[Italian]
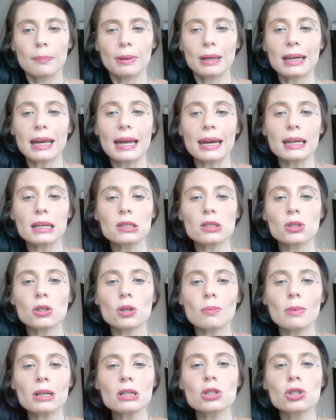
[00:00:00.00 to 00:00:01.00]
Perché il
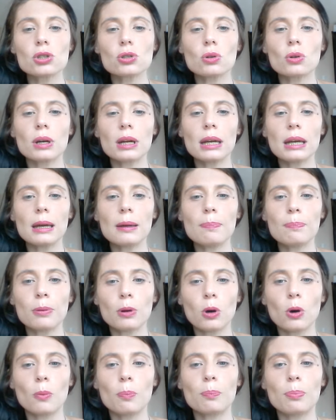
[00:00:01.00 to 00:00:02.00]
rischio maggiore è
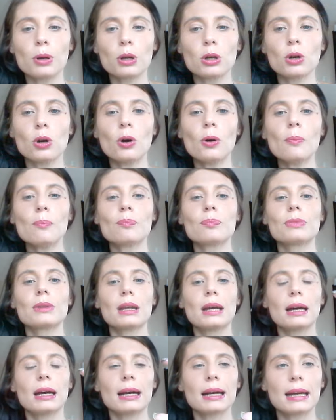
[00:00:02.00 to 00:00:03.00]

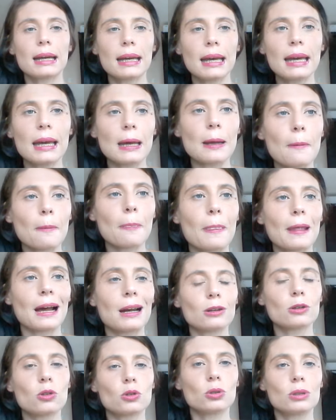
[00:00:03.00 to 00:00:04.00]
proprio che
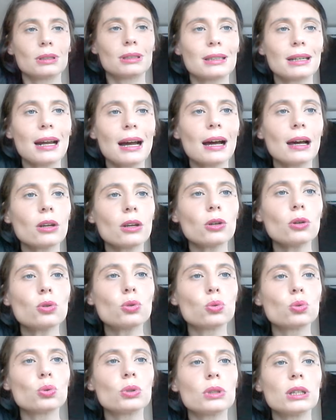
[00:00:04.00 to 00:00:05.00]
al contrario
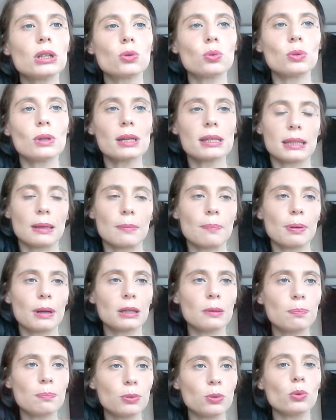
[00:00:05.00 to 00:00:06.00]
tu ti chiuda sempre
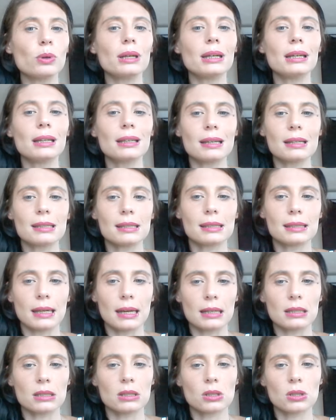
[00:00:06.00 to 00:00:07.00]
di più in te
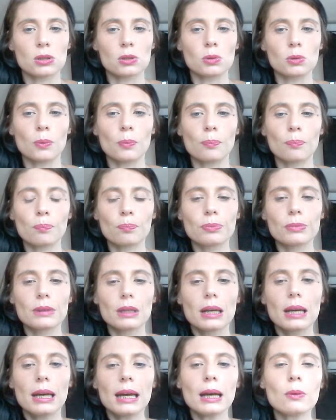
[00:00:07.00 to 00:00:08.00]
stesso
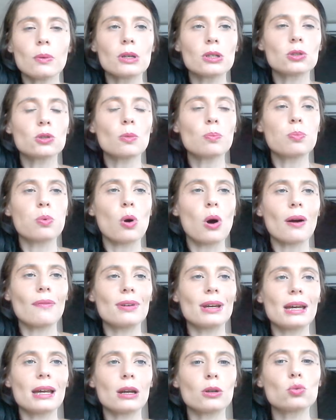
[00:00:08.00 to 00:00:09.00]
e questo può
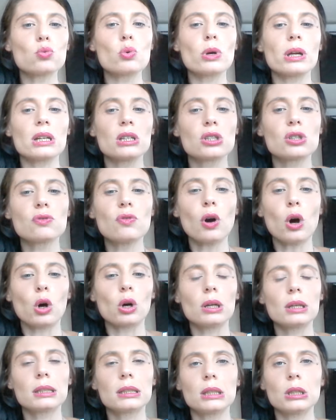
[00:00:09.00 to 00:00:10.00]
avere due
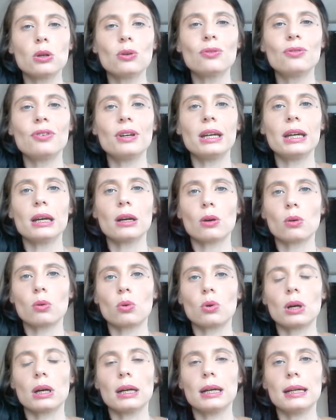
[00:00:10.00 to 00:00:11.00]
risvolti,
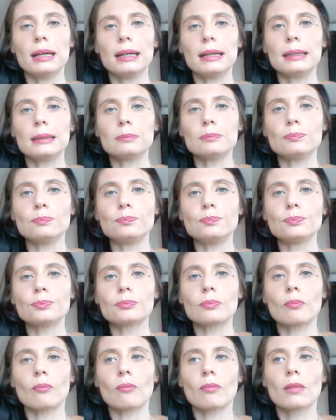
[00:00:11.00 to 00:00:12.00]
ovvero ehm,